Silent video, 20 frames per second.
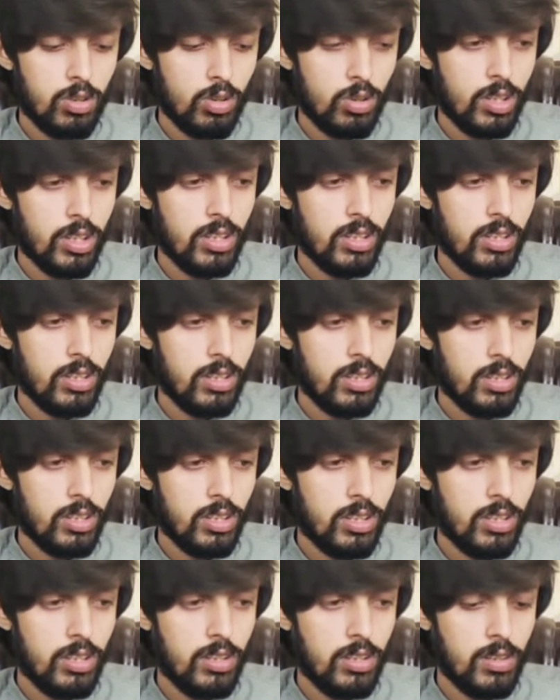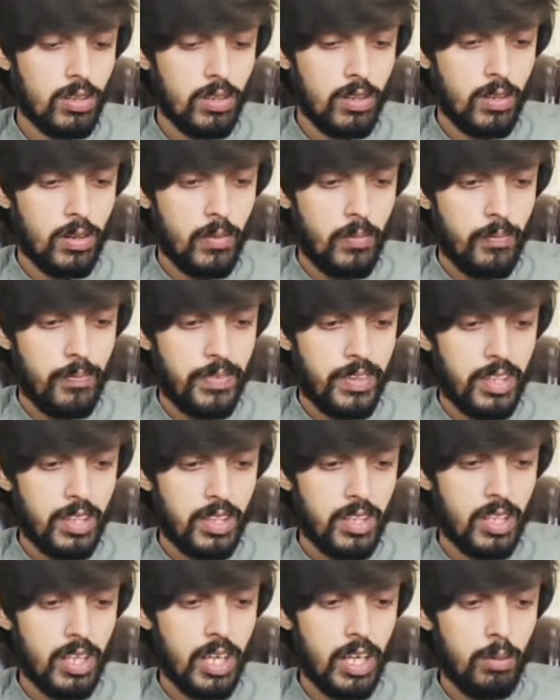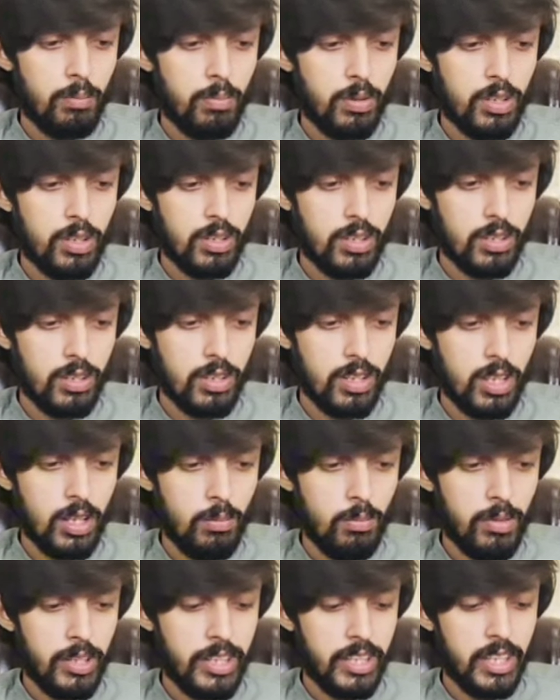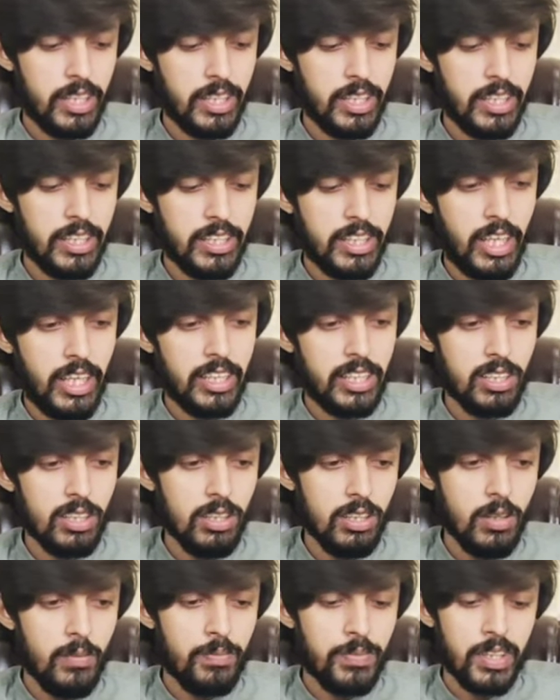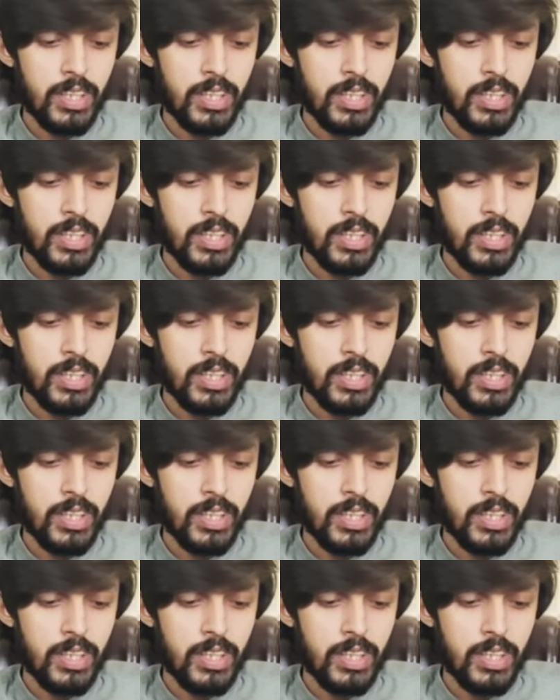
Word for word: सॉरी यहाँ पर हम लिखेंगे टाइटल